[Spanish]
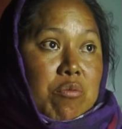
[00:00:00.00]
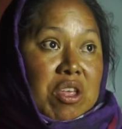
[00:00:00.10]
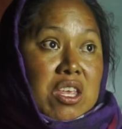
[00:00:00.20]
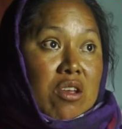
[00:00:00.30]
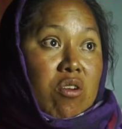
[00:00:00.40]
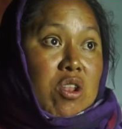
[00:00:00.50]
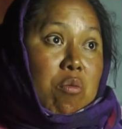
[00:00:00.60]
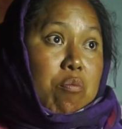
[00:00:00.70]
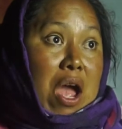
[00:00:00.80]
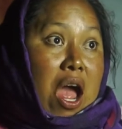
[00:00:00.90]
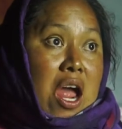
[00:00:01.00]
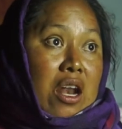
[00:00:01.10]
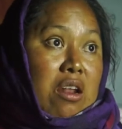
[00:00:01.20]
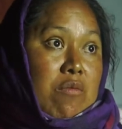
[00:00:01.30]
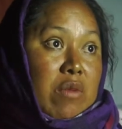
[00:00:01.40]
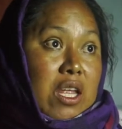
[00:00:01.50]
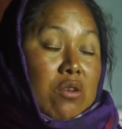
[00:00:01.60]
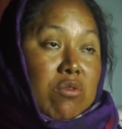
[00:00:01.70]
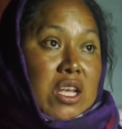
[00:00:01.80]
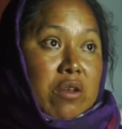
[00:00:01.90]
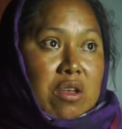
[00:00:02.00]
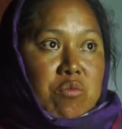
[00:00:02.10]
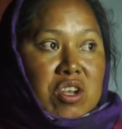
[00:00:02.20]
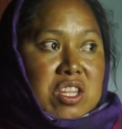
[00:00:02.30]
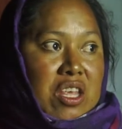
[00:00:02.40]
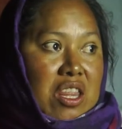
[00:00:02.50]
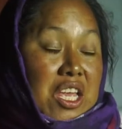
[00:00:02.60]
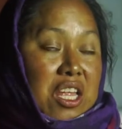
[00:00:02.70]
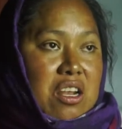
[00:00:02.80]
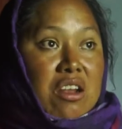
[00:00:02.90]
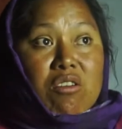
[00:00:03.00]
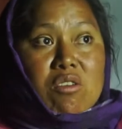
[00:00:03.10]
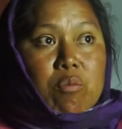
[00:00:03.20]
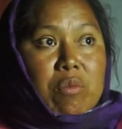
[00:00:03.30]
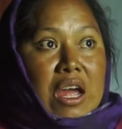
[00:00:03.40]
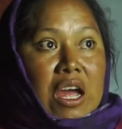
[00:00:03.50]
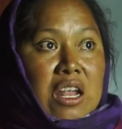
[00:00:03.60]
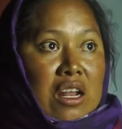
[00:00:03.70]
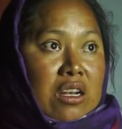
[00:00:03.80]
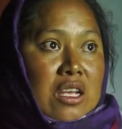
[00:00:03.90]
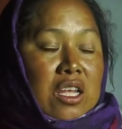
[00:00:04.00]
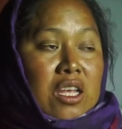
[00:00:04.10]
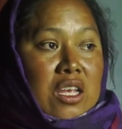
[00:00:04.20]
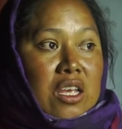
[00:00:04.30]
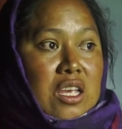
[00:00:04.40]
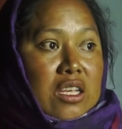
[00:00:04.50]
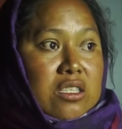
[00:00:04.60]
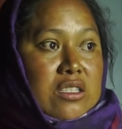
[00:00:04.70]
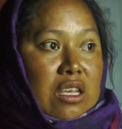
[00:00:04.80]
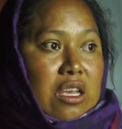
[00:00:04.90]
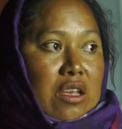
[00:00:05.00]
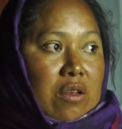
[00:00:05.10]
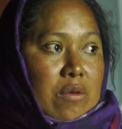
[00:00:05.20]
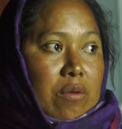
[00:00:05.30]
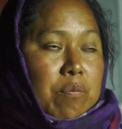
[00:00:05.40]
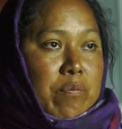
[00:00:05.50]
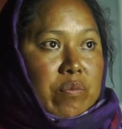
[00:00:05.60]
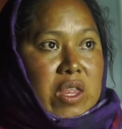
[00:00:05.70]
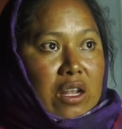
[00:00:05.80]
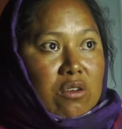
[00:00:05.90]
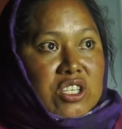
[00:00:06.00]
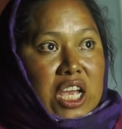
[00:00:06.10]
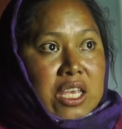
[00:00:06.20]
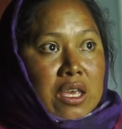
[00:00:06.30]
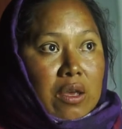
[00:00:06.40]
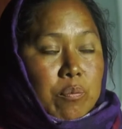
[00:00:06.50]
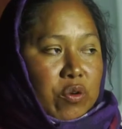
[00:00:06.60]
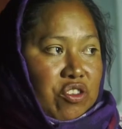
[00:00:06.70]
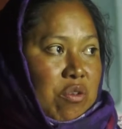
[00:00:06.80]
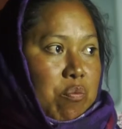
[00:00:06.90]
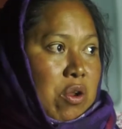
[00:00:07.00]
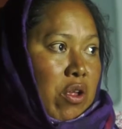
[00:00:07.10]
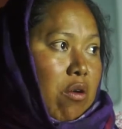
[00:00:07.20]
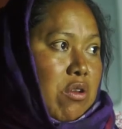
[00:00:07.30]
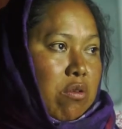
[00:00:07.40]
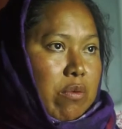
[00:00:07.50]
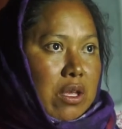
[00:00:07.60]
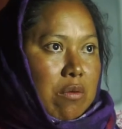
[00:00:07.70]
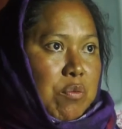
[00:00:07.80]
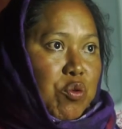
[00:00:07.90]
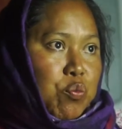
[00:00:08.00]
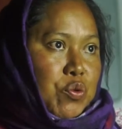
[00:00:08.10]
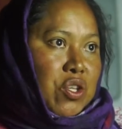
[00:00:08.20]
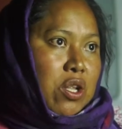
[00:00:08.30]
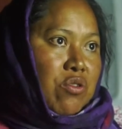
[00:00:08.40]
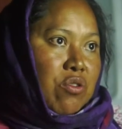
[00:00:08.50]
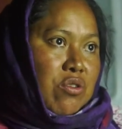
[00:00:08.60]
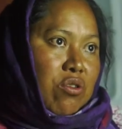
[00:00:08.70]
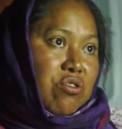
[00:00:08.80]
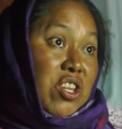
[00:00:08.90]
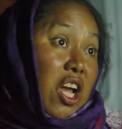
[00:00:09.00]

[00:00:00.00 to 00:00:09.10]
de México y lo paran. Ven una camioneta de Guerrero, lo paran. Este, los de aquí, pues sí, pero ya cuando ven que vamos, pues sí los